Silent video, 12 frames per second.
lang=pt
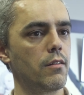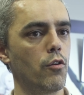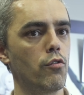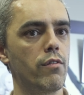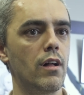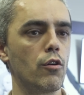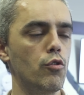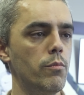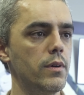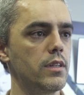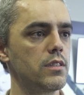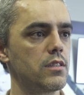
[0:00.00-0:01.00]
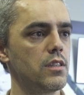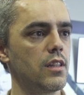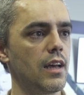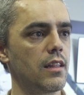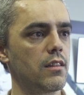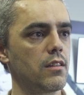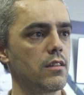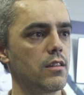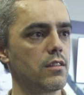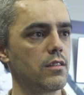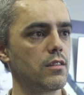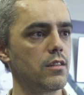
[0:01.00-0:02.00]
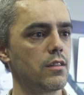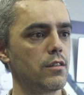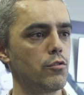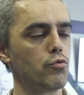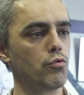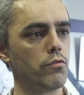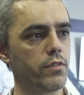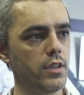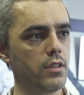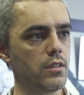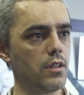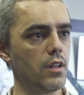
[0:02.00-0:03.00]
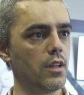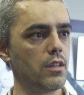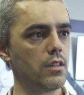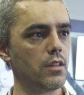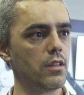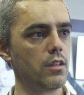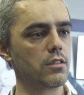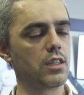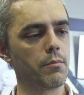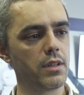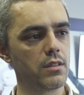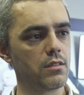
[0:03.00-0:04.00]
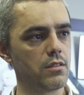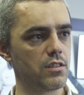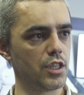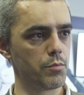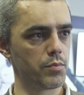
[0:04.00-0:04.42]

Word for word: houve alguma necessidade de, de os ouvir, eles também de se